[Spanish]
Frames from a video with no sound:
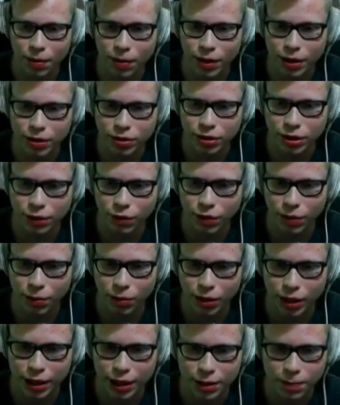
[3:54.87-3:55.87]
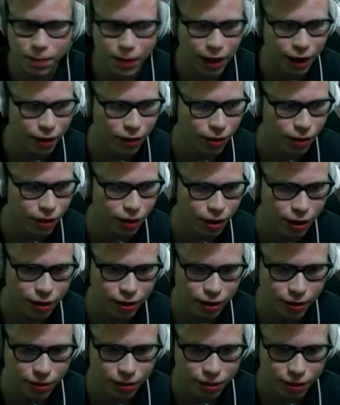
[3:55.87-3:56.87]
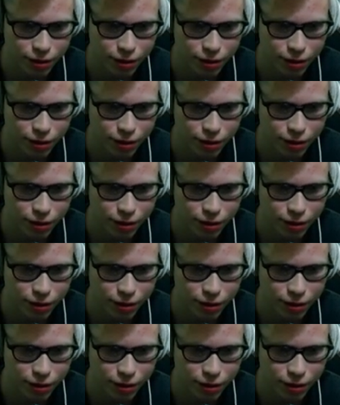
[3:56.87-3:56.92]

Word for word: Eso sí fue muy inesperado, eh, neta, güey.